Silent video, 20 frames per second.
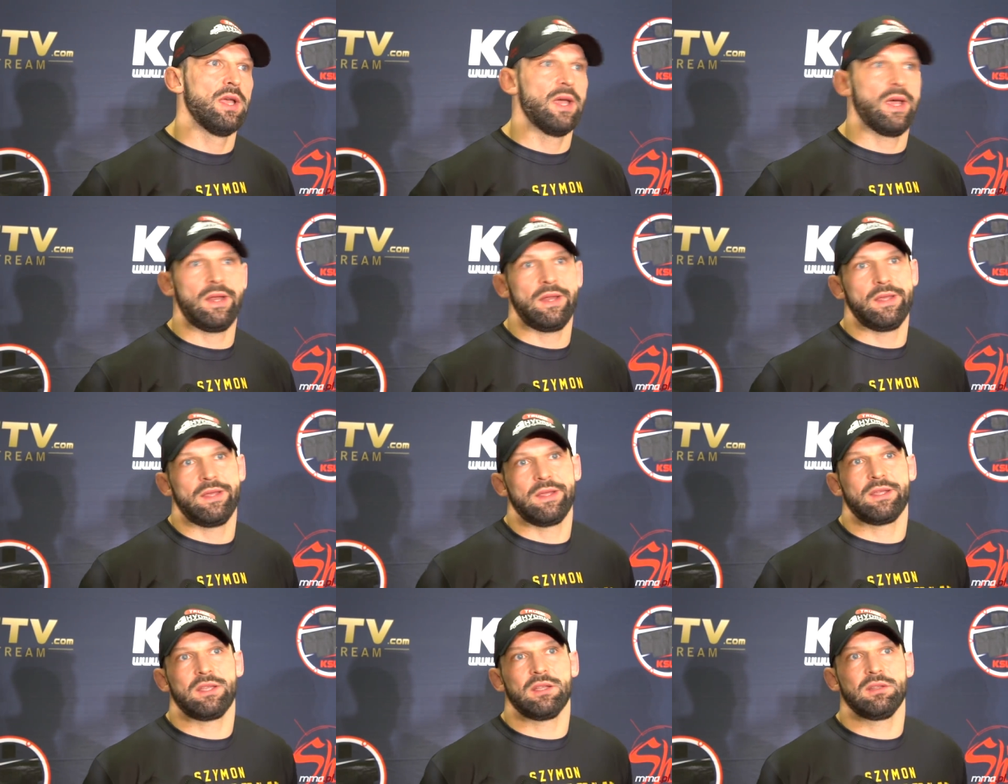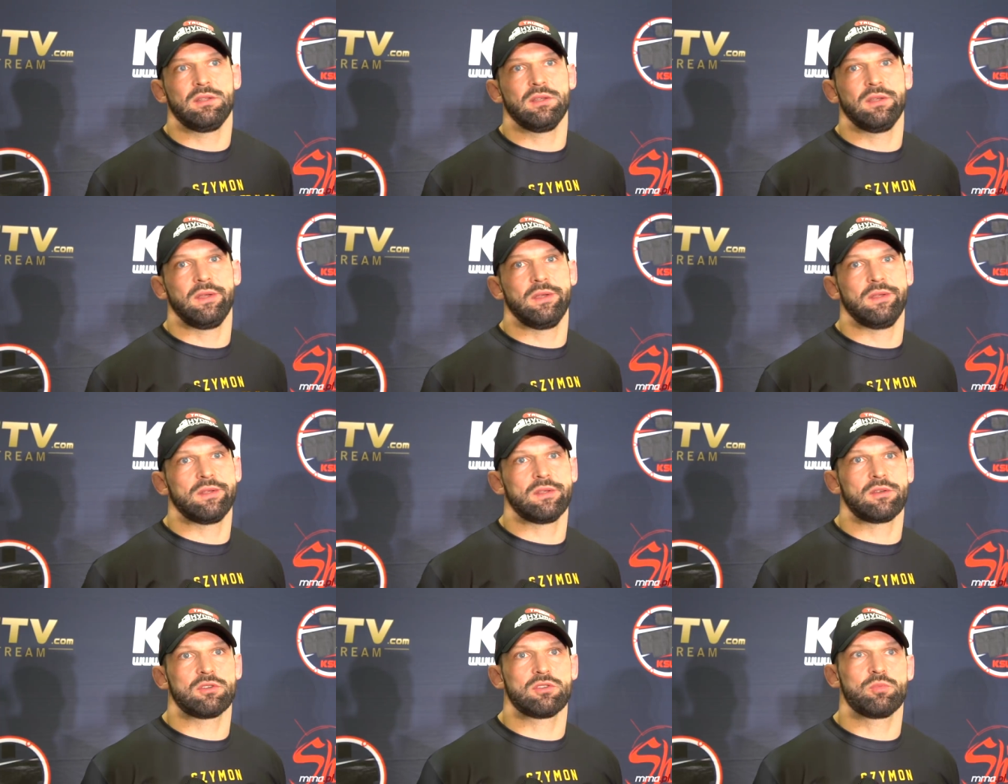ale
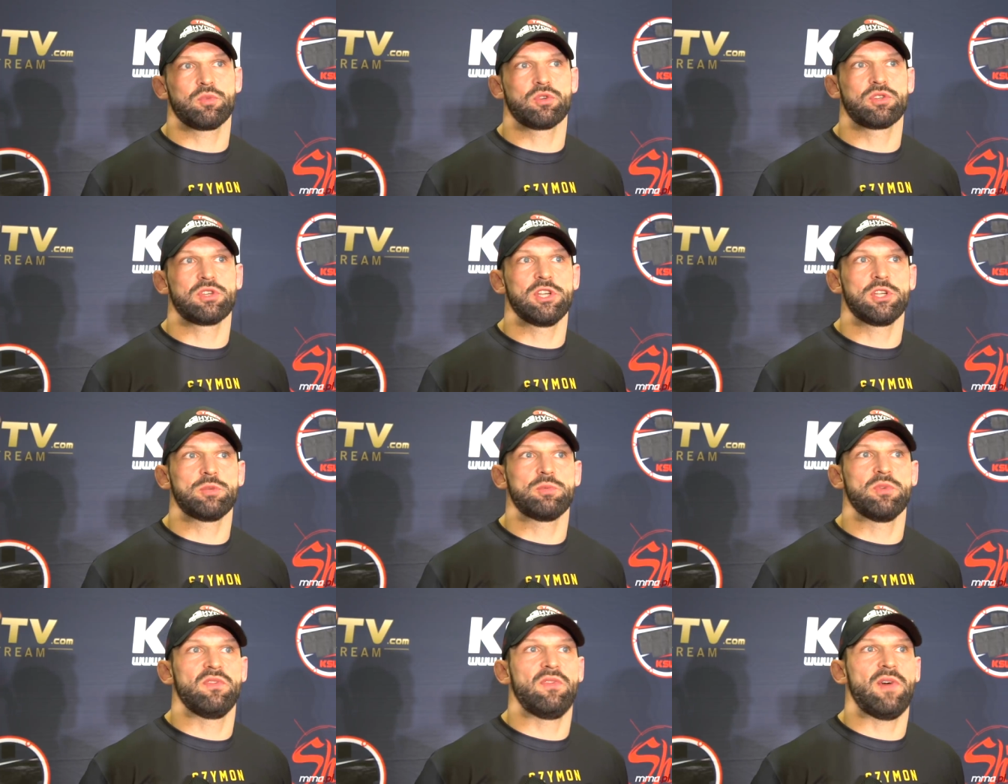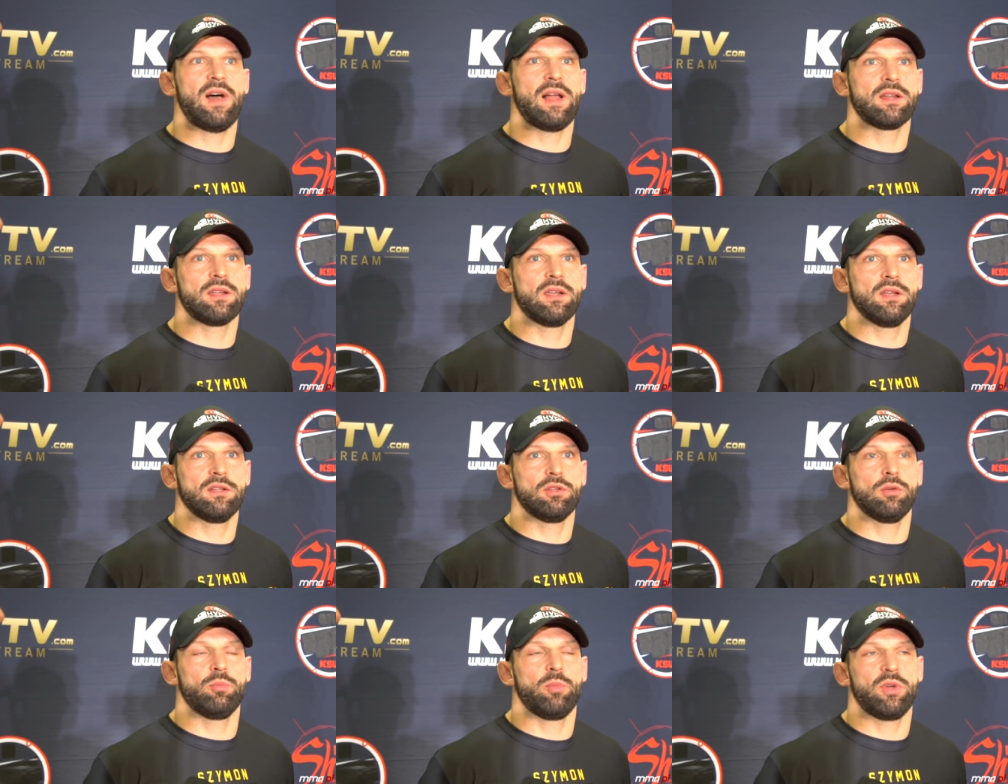kiedy rozpoczęliśmy
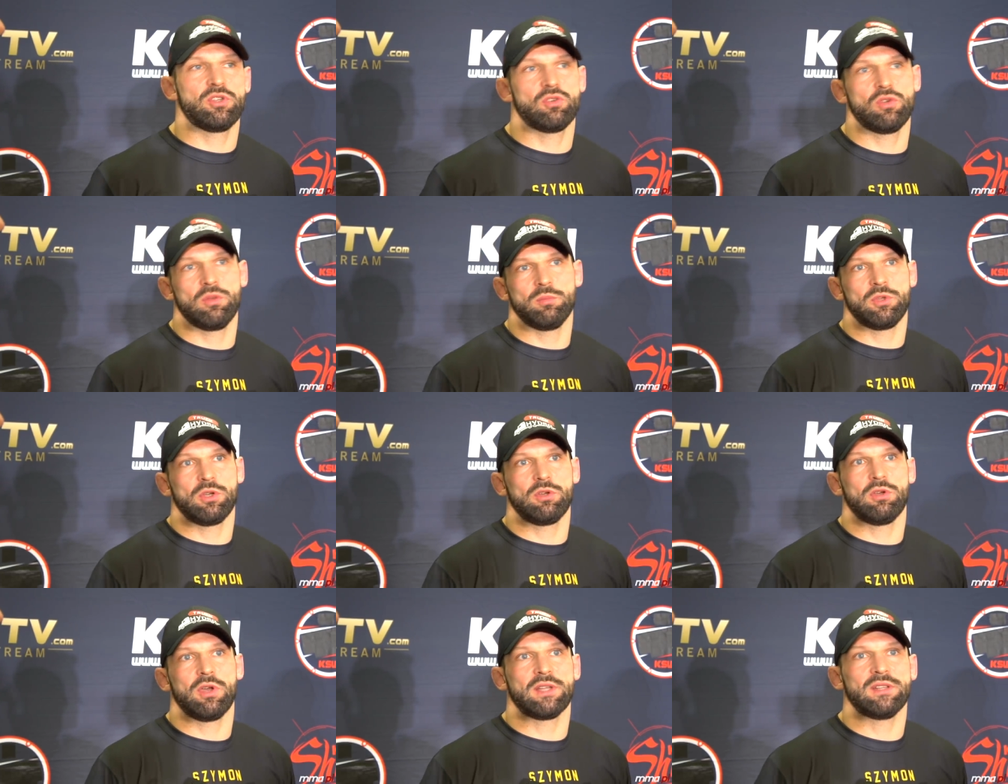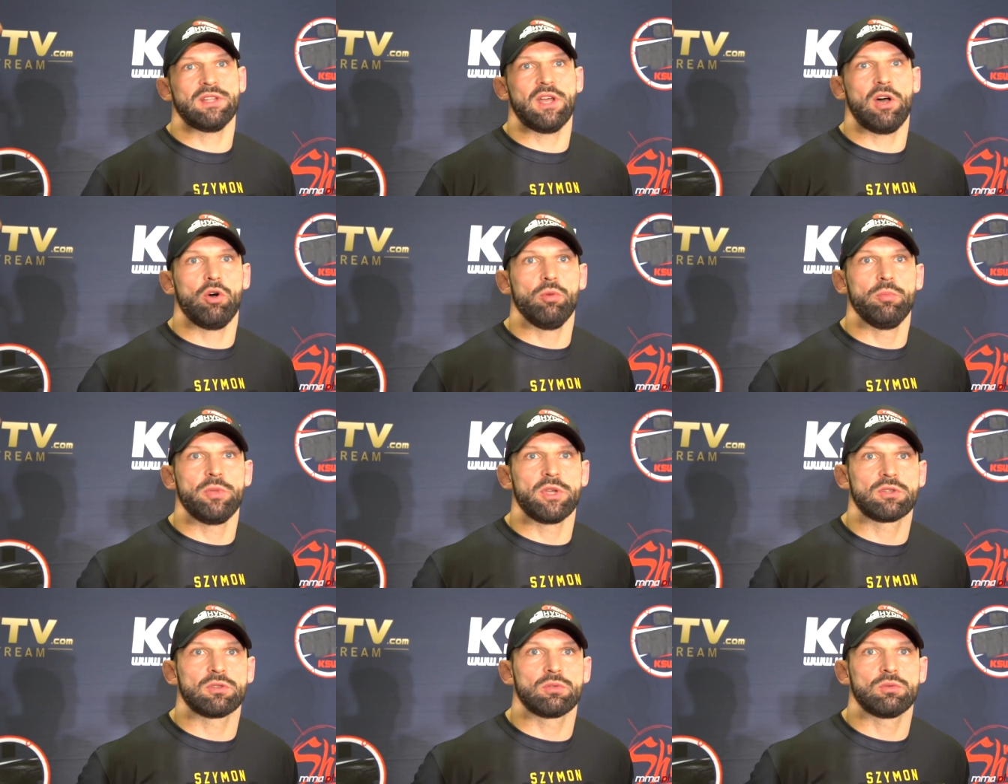walkę, to patrzyłem tylko jak na
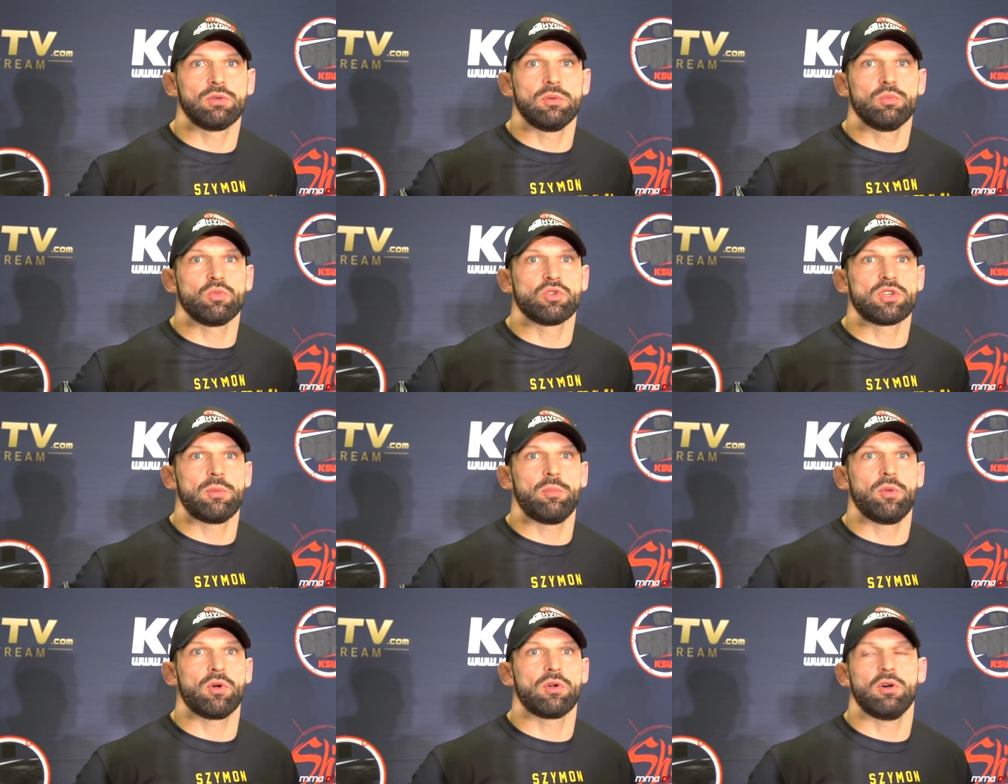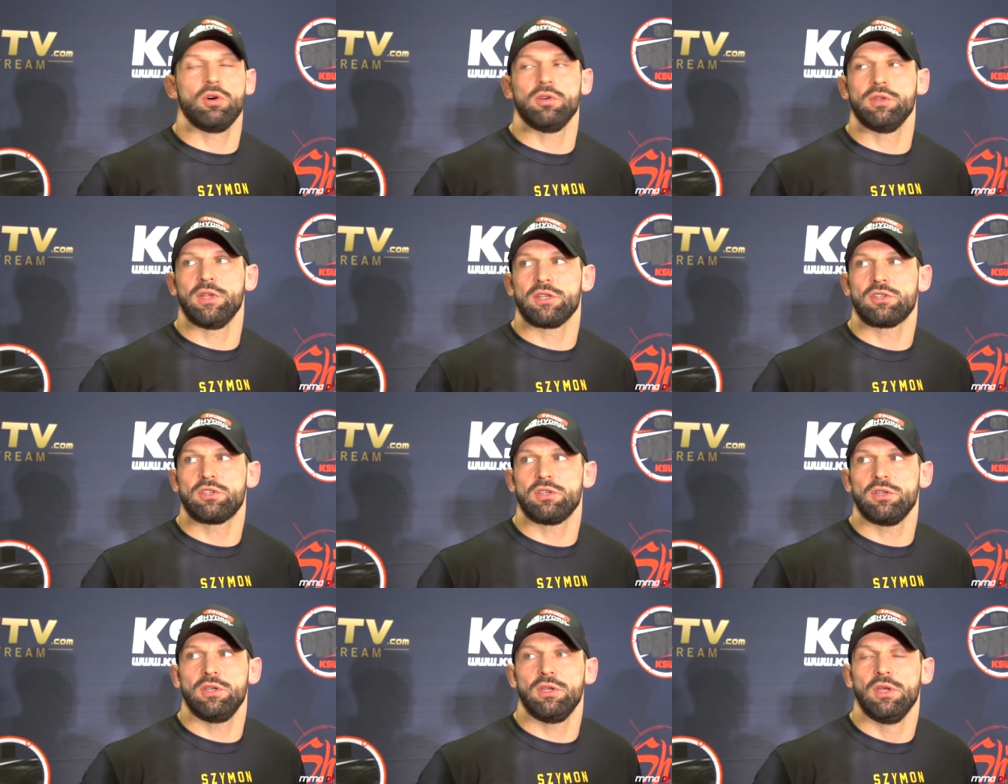obiekt, który muszę
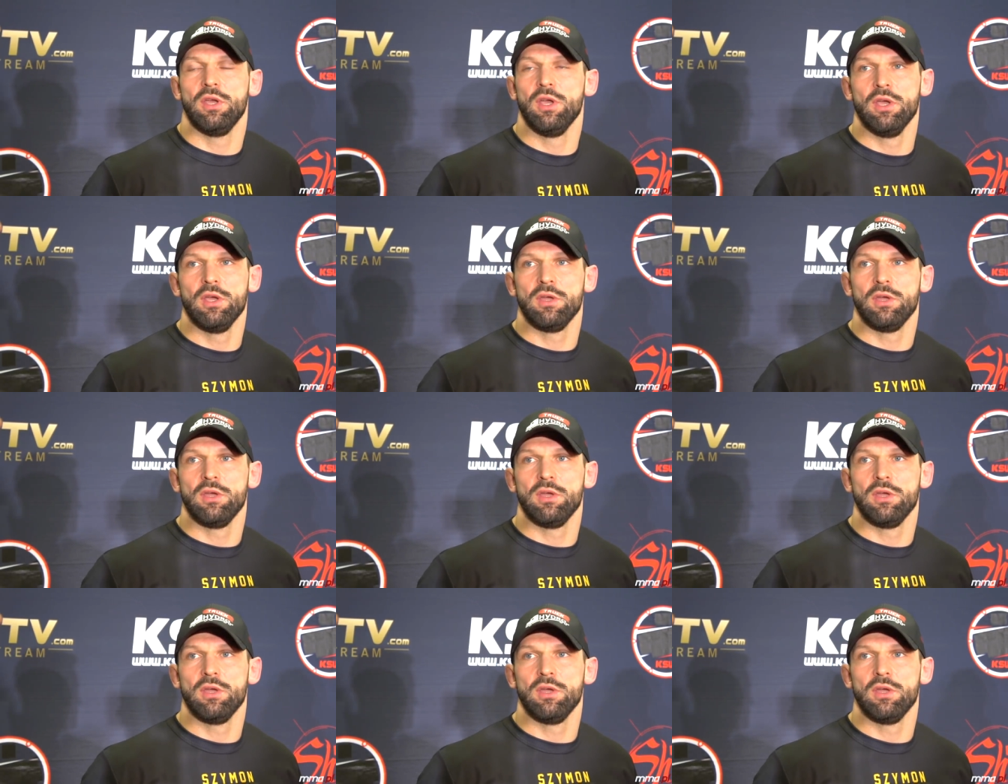pokonać i